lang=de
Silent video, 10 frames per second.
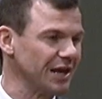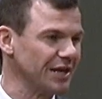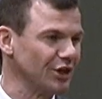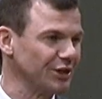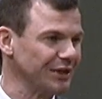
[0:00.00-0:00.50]

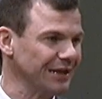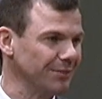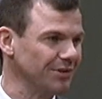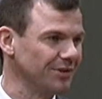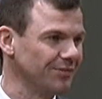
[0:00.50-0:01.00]
ein heute
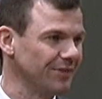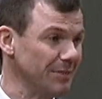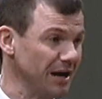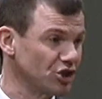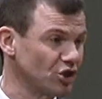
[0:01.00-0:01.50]
Abend.
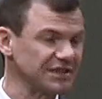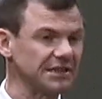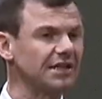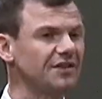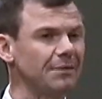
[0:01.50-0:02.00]
Im Anschluss
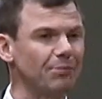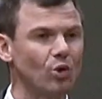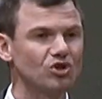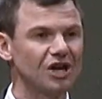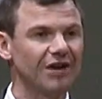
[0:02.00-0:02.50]
an diese
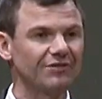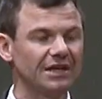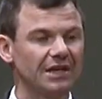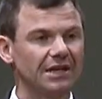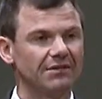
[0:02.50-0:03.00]
Botschaft,
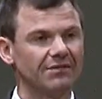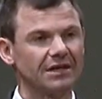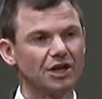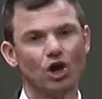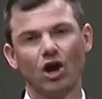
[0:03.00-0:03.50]
wir
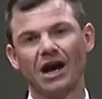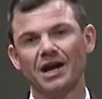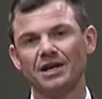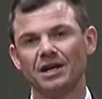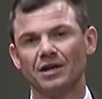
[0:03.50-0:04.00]
werden noch
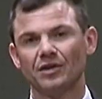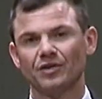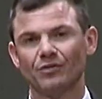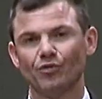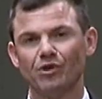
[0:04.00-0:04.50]
ein
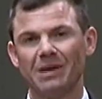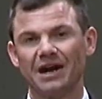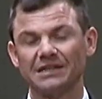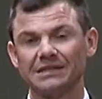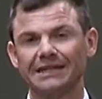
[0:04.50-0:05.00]
so
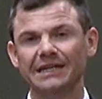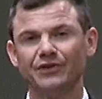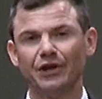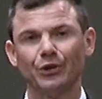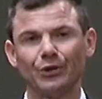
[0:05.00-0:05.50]
wunderbares Lied
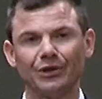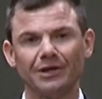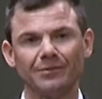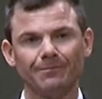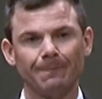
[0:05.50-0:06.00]
dann
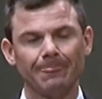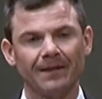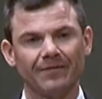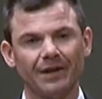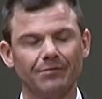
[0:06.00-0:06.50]
hören
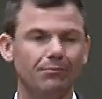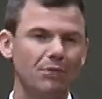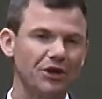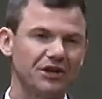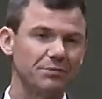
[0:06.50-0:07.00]
dann
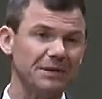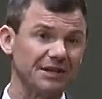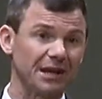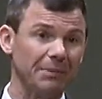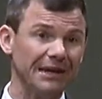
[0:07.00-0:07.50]
möchte ich
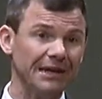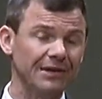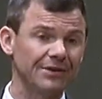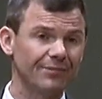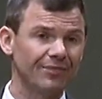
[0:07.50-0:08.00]
mit
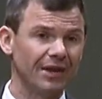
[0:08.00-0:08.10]
Gebet